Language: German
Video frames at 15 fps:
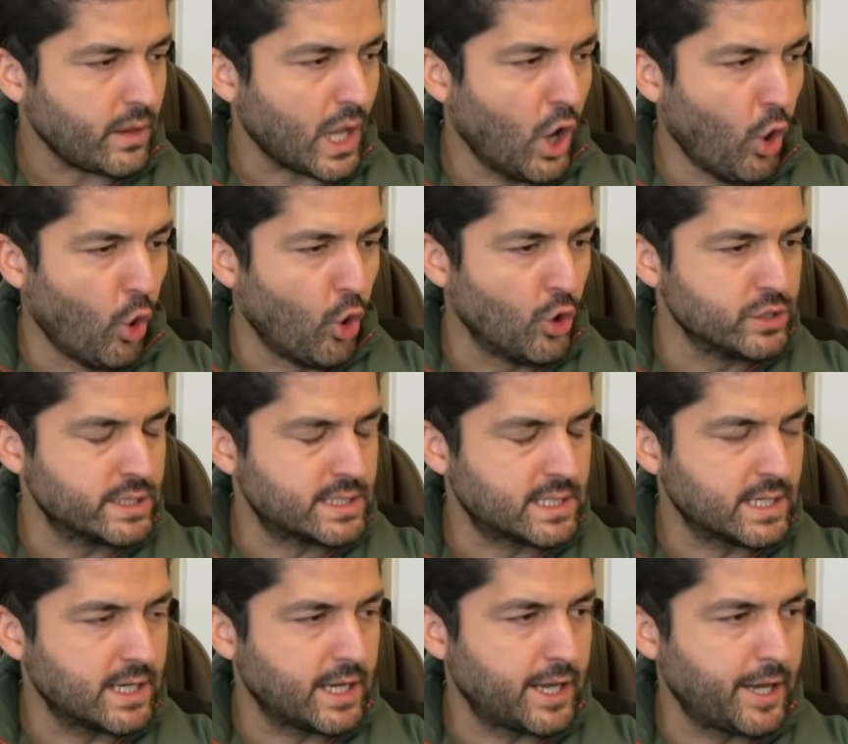Und
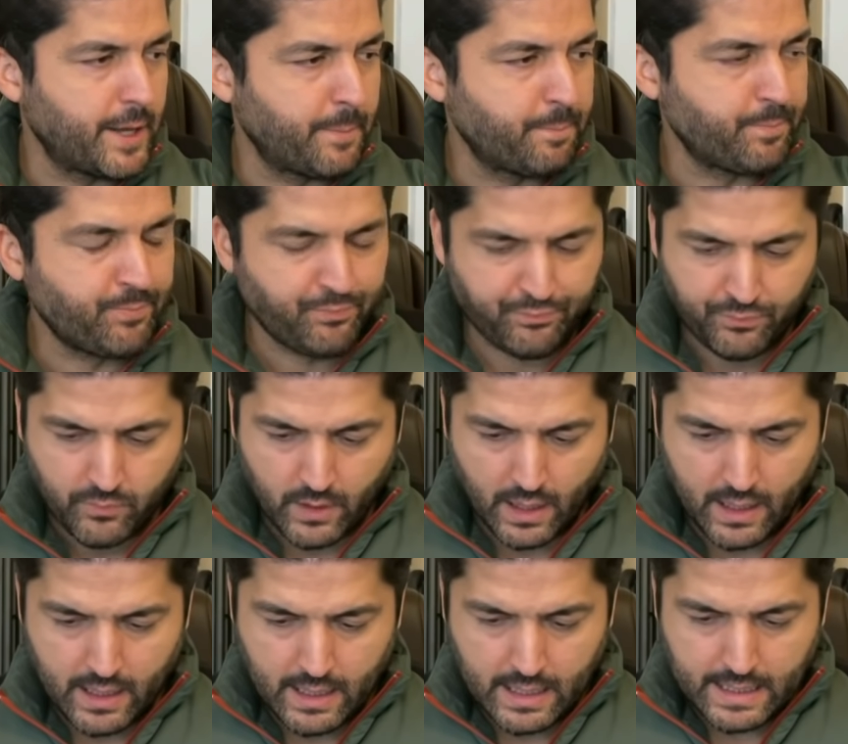ähm,
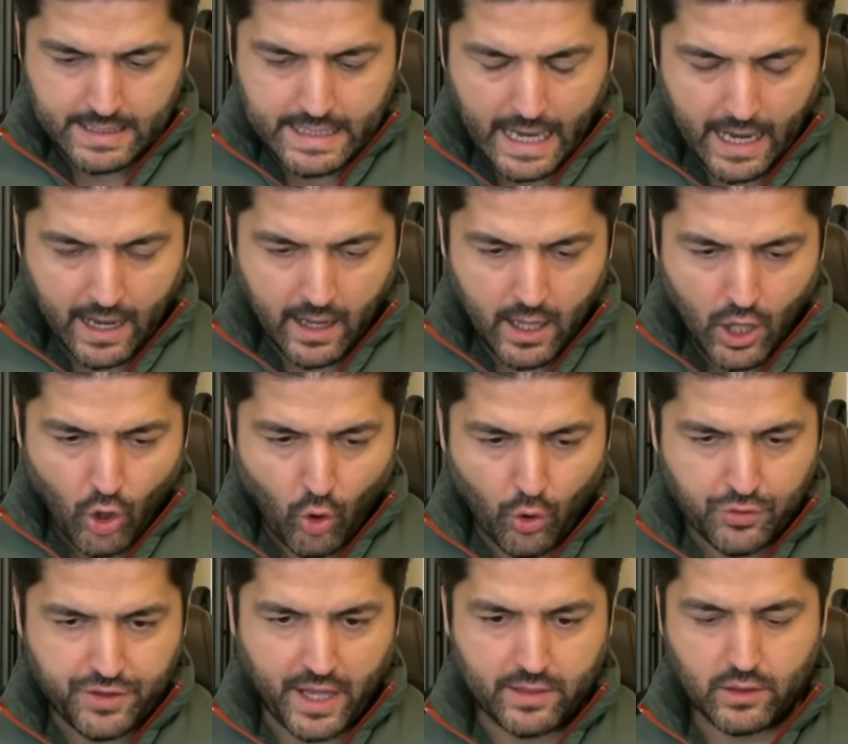ja,
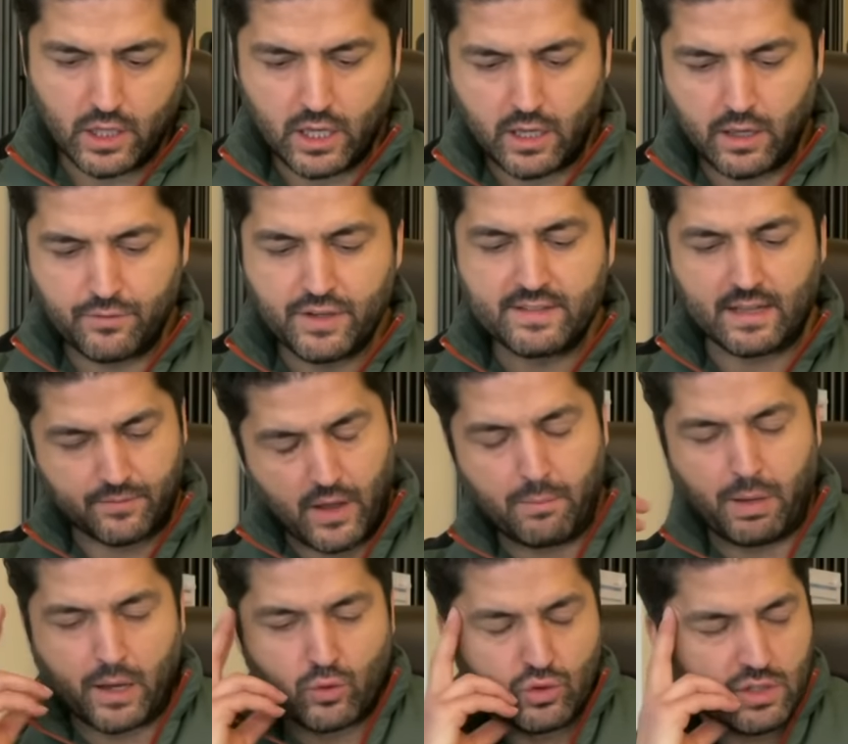und dann, äh, wie gesagt, waren ein
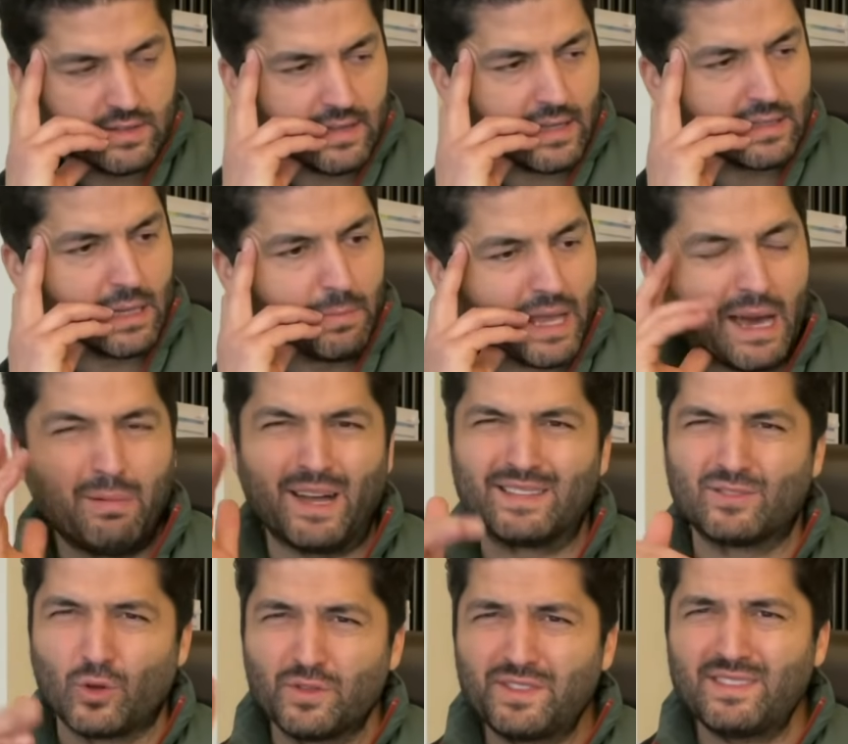paar gute Sachen dabei, aber
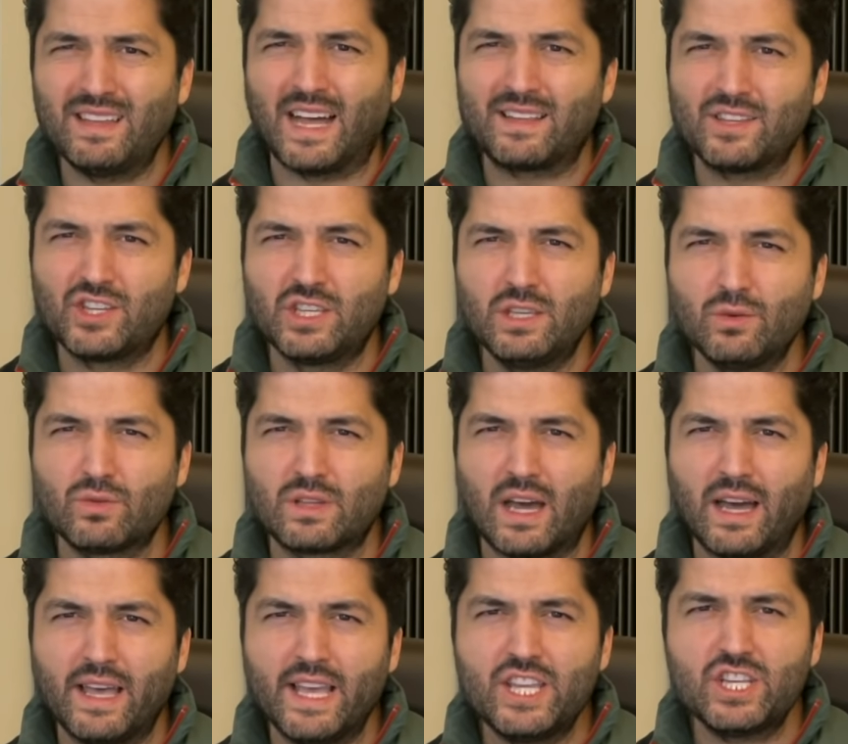ansonsten hatte ich hier und da
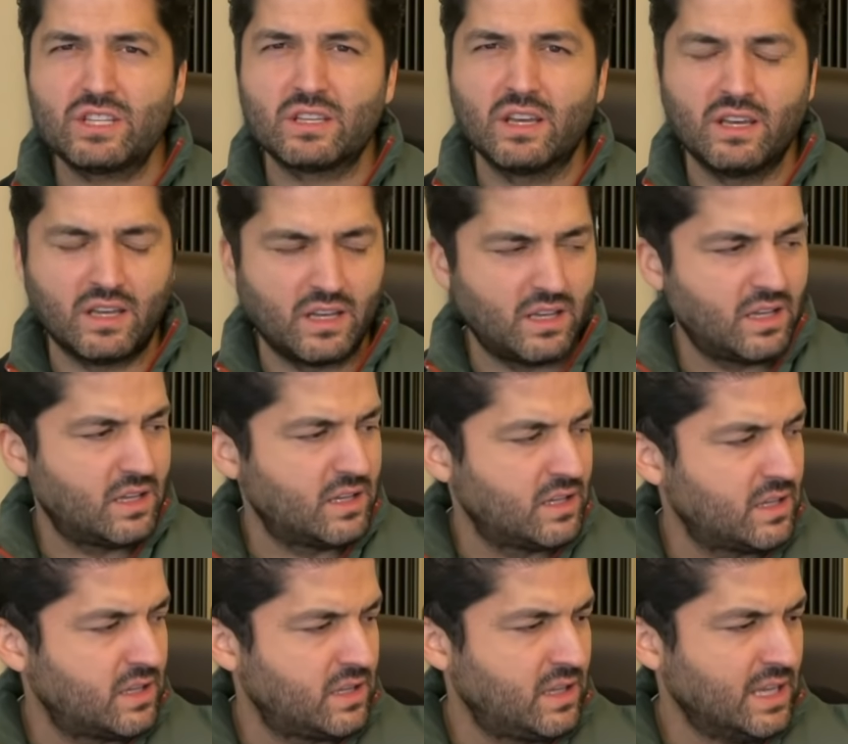echt
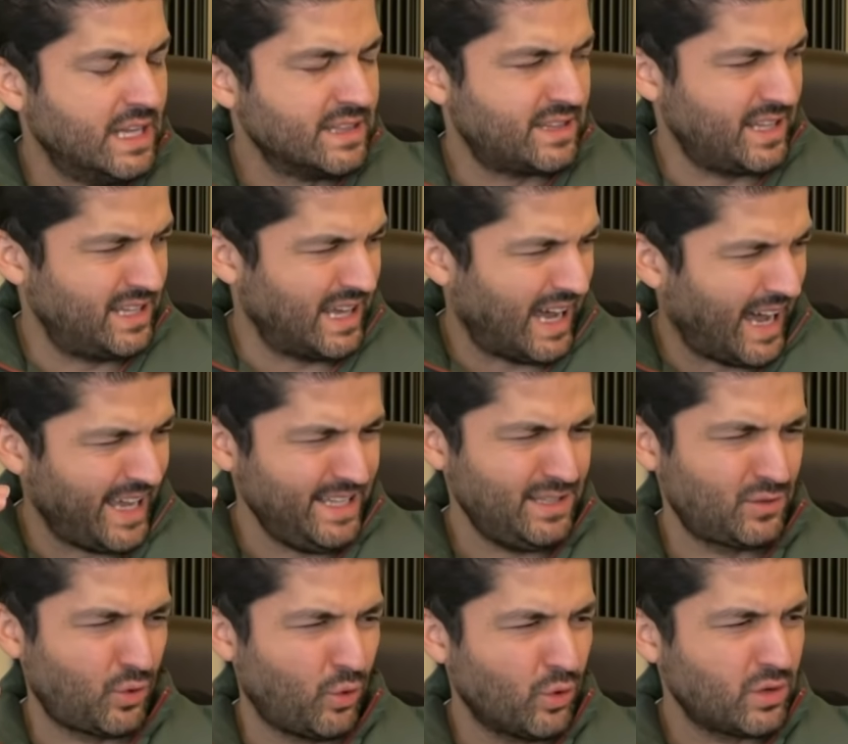äh, äh, den
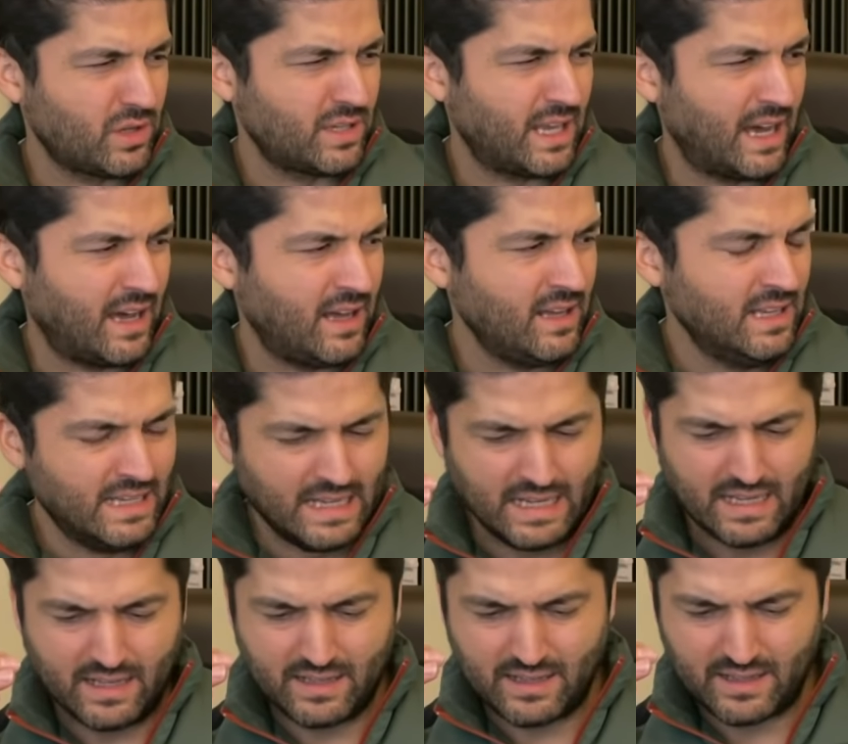Eindruck, ja,
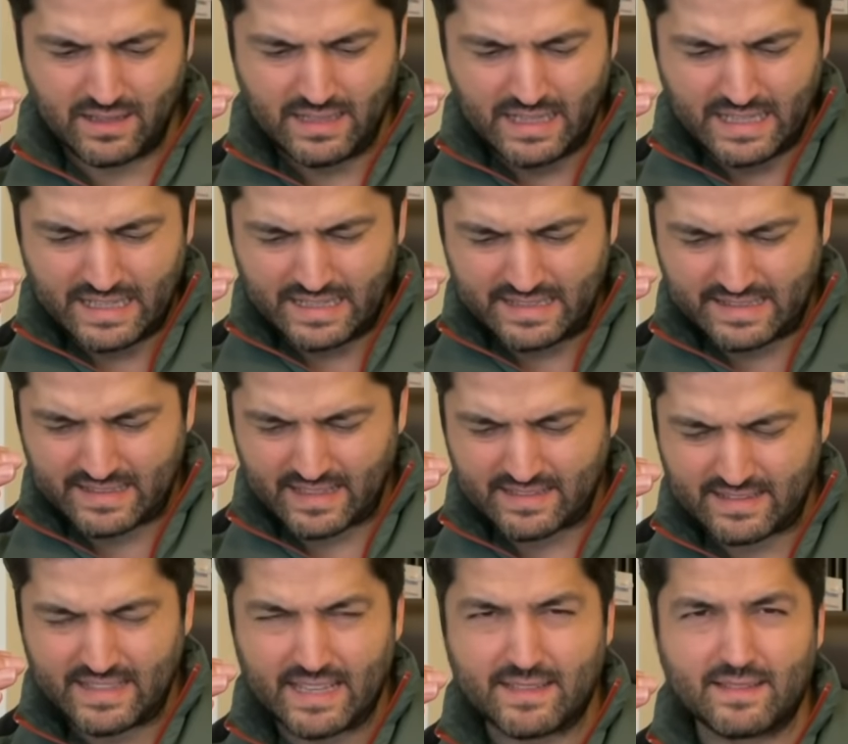äh, ist das
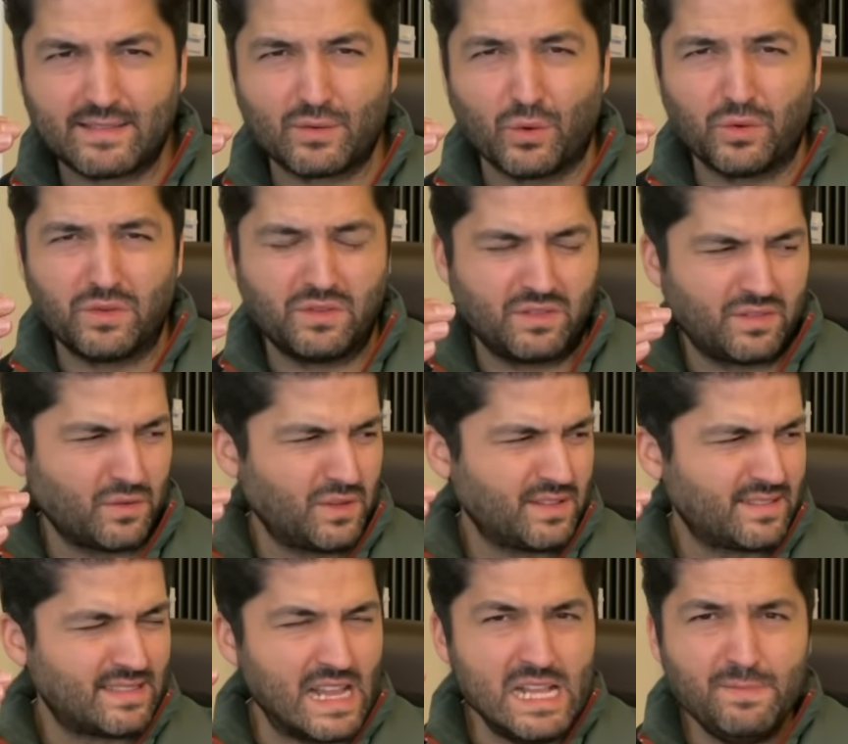jetzt so, ein, so eine
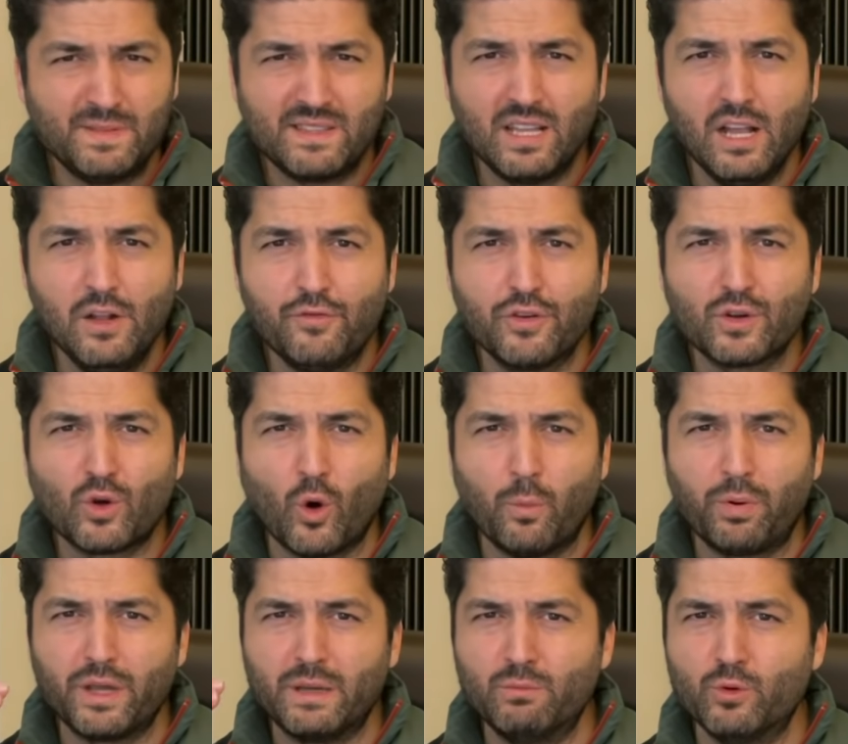
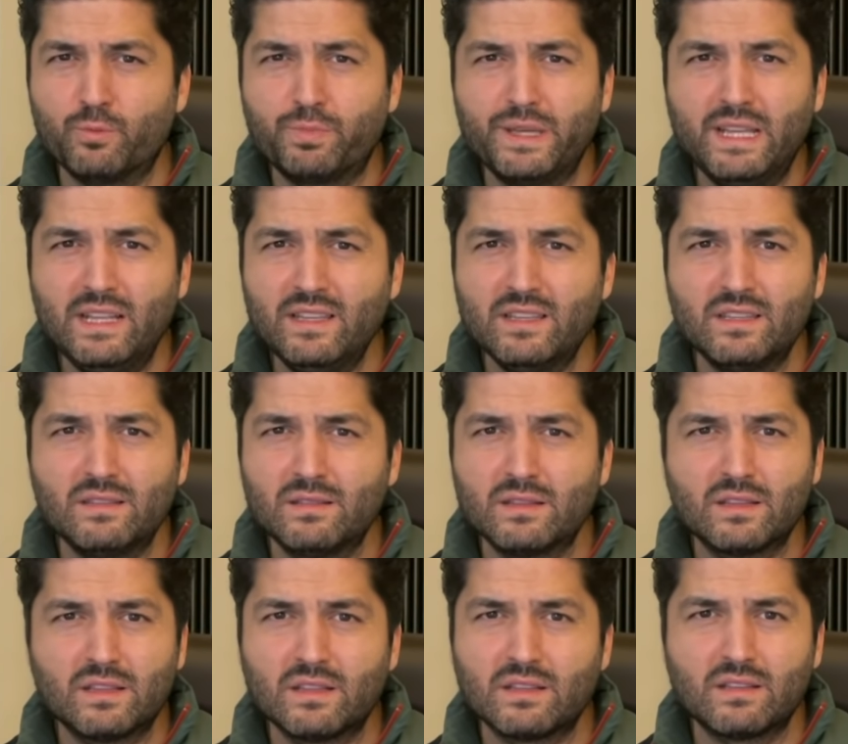Selbsthilfegruppe,
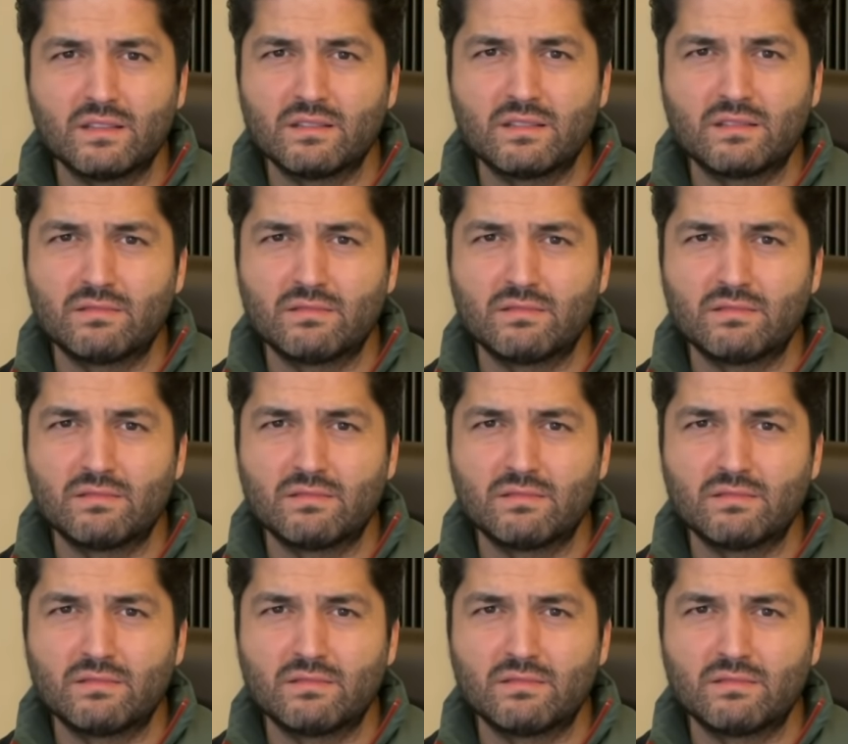Immobilien, äh,